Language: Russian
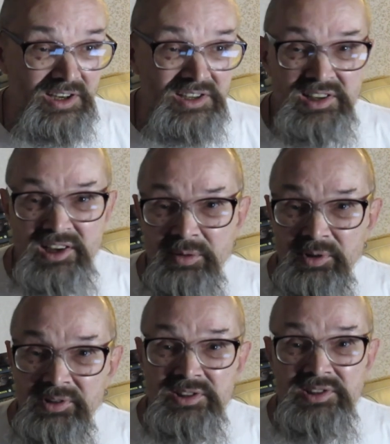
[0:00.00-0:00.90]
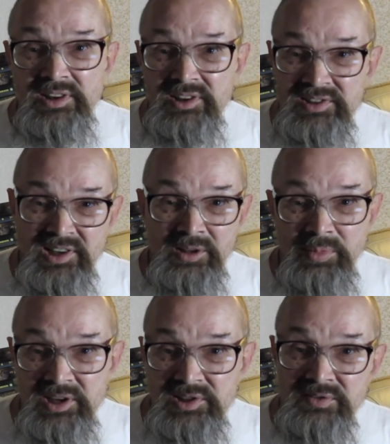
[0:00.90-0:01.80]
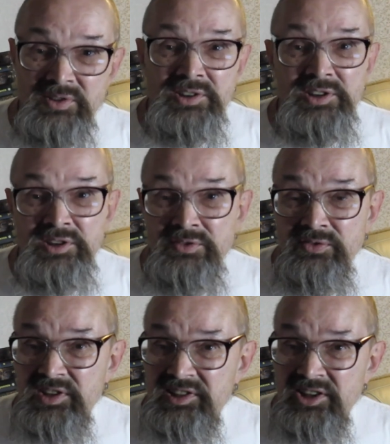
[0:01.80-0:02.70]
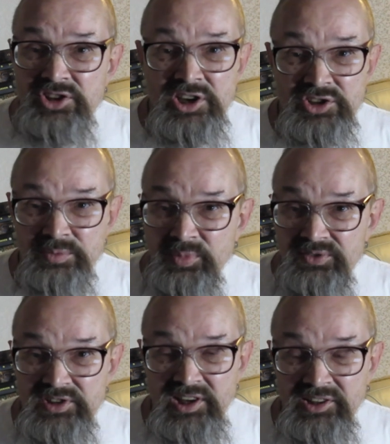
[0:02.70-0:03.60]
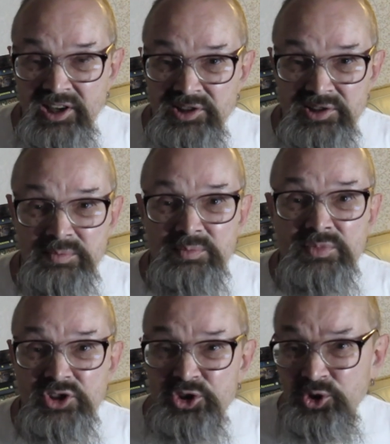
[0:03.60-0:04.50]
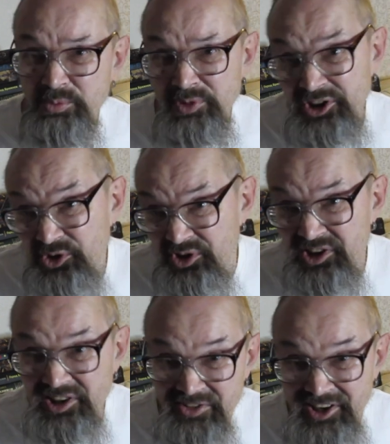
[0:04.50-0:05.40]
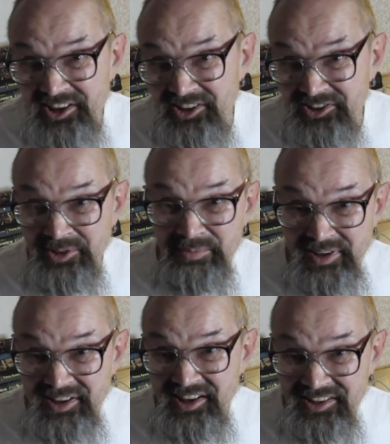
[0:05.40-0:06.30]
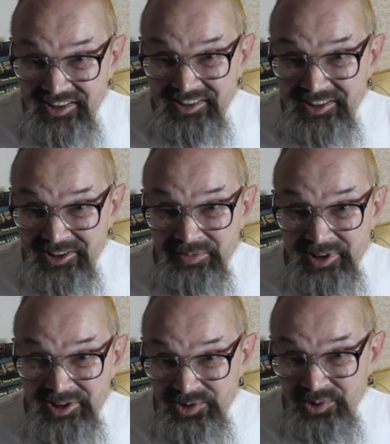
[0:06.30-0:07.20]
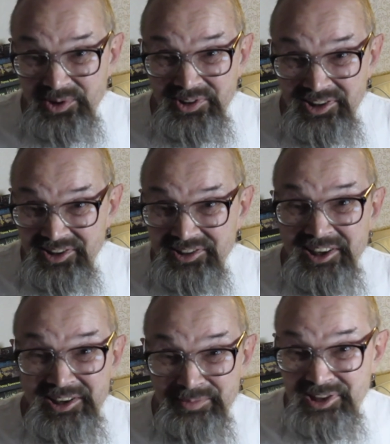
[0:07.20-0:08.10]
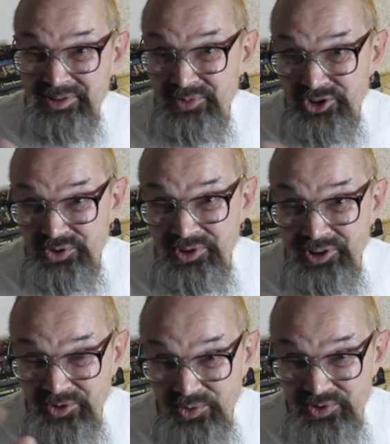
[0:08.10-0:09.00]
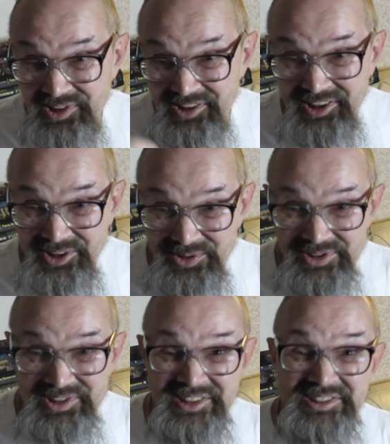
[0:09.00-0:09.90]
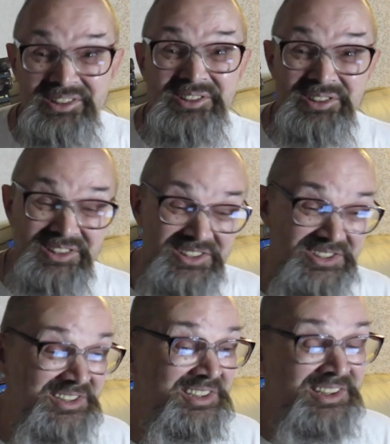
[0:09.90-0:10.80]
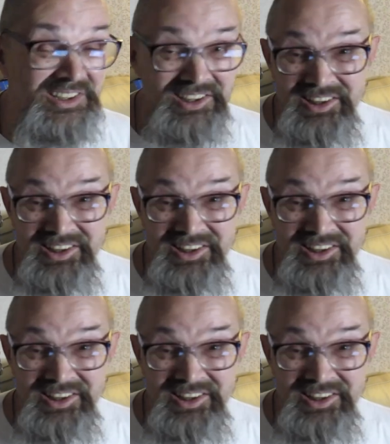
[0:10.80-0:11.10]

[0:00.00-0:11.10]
расхлябанность, раздолбайство и высочайший профессионализм, что бы кто ни говорил там про какие-то там расстроенные гитары, мне смешно и грустно, как я уже сказал, это слышать.